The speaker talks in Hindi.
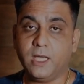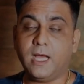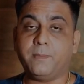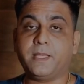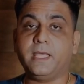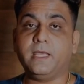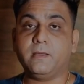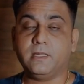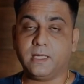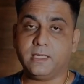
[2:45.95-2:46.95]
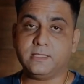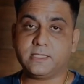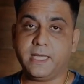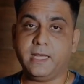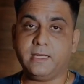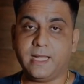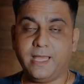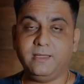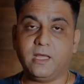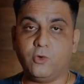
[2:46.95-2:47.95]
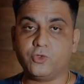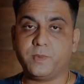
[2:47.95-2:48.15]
आपके लगन से नाइन्थ हाउस